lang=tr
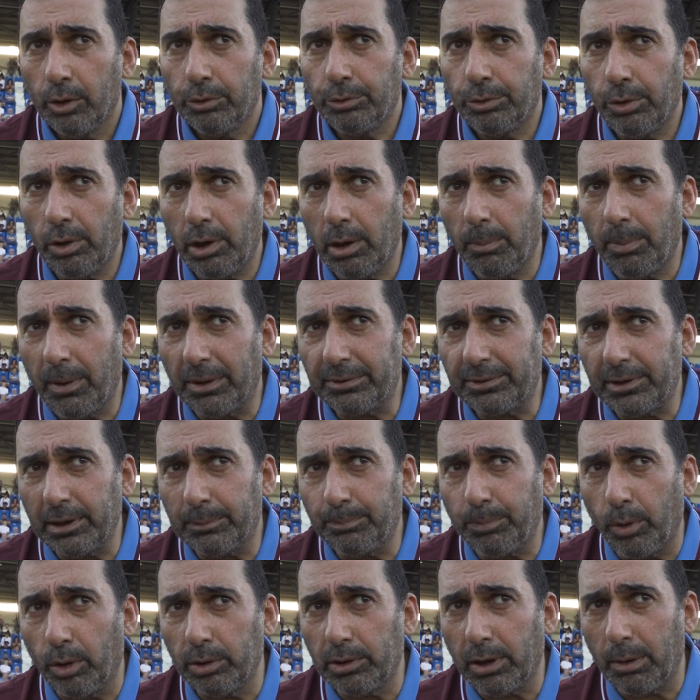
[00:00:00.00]
Şöyle
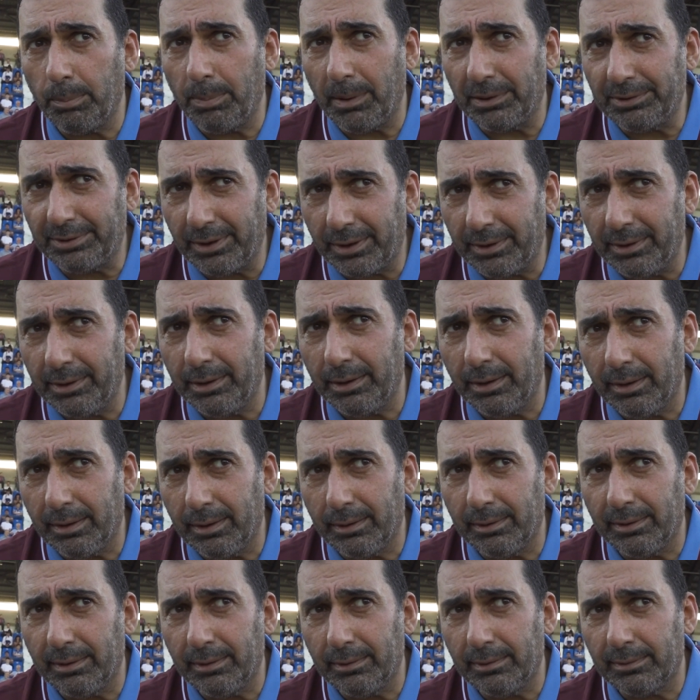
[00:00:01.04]
basketbolda başarıyı
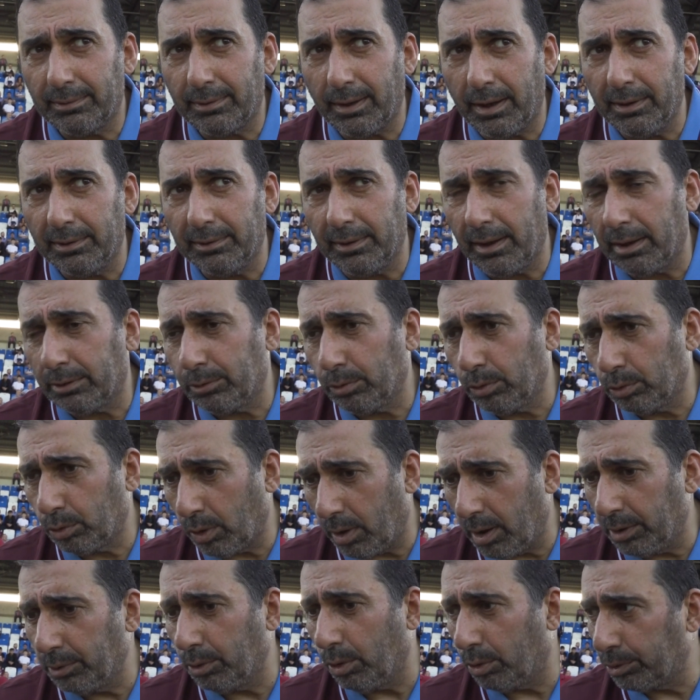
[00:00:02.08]
e, Sayın Ertuğrul
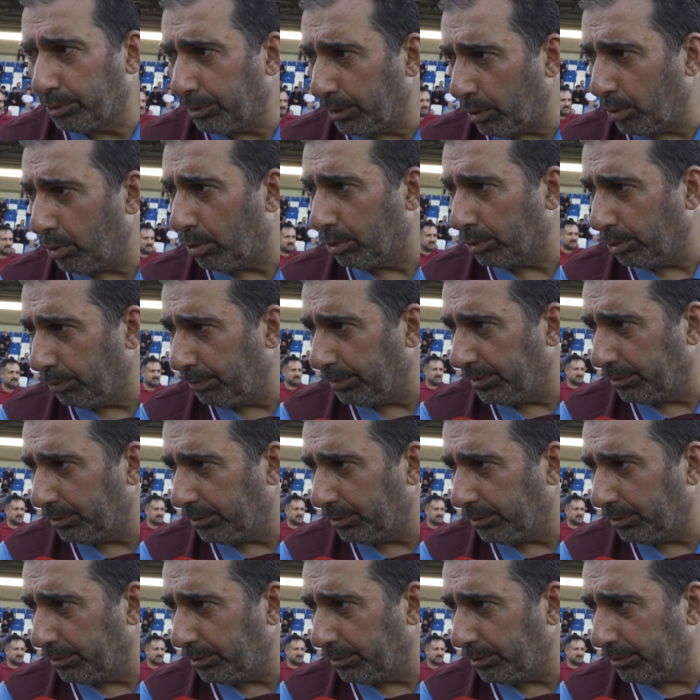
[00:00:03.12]
Doğan ortaya koydu.